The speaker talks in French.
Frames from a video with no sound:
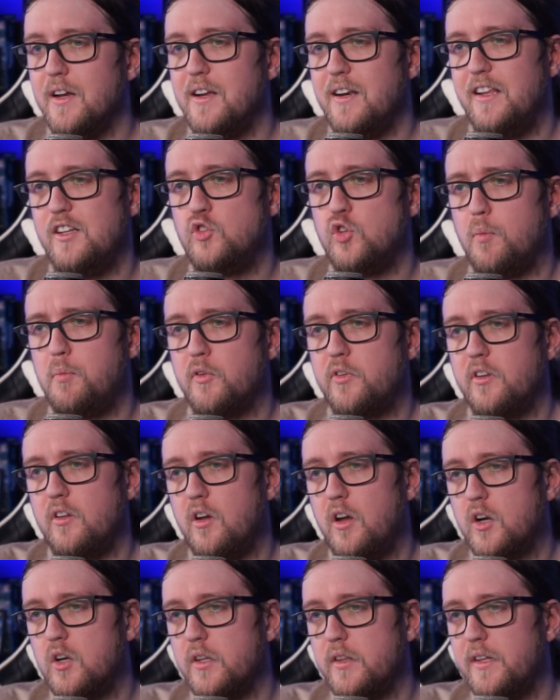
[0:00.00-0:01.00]
Les joueurs
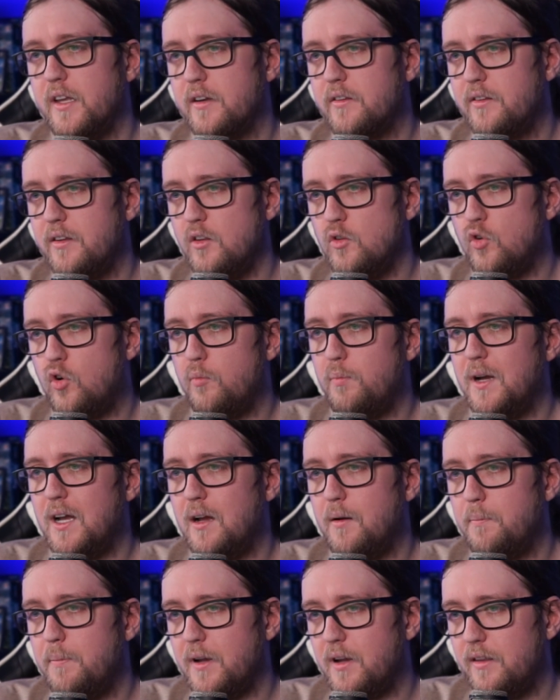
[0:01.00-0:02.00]
possédant un code d'accès n'auront
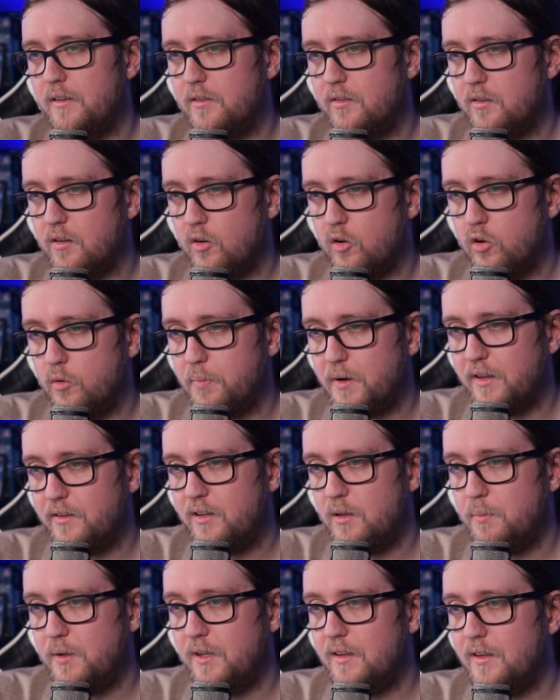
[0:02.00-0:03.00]
pas à se
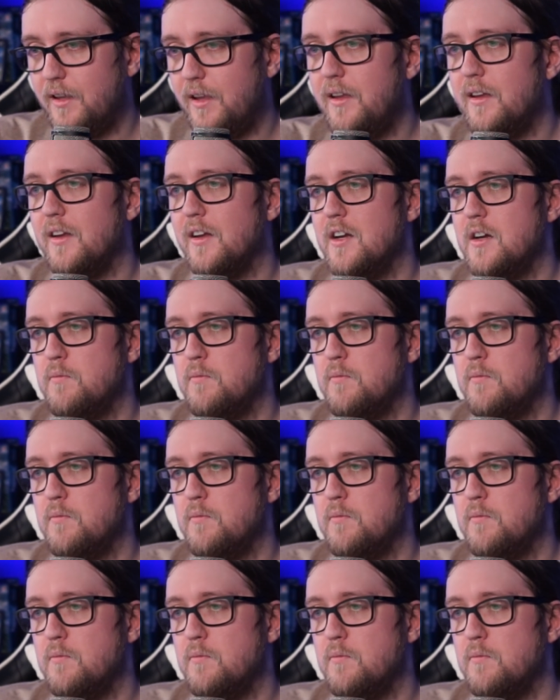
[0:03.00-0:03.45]
précipiter